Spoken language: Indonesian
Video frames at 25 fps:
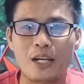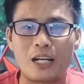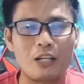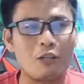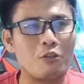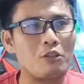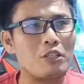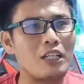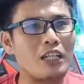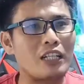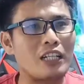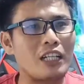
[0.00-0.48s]

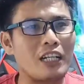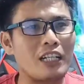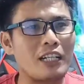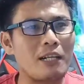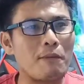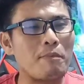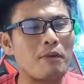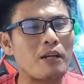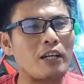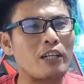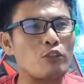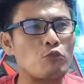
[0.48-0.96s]
Kalau
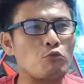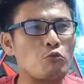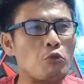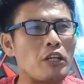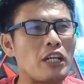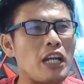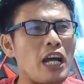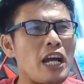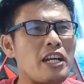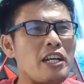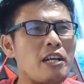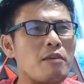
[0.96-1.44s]
dikatakan apakah
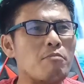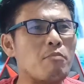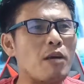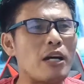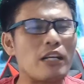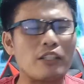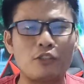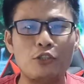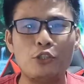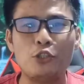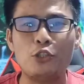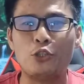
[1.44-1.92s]
Tuhan Anda
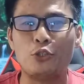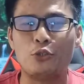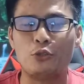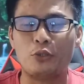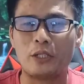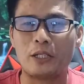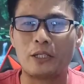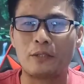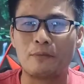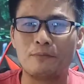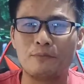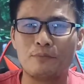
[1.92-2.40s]
mati
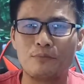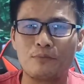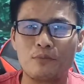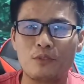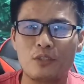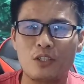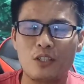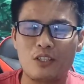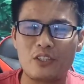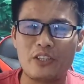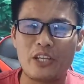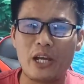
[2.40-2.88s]
gitu ya.
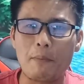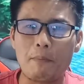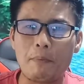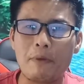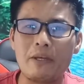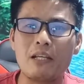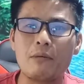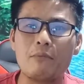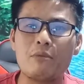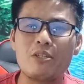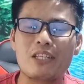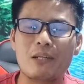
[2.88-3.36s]

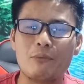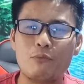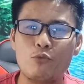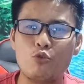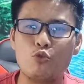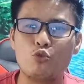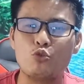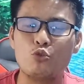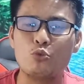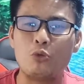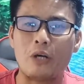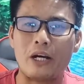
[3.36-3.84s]
Siapa yang bisa
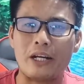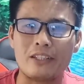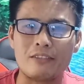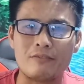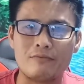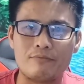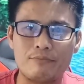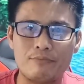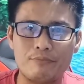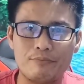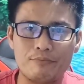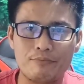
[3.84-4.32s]
bunuh
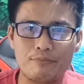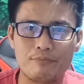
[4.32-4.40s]
Tuhan?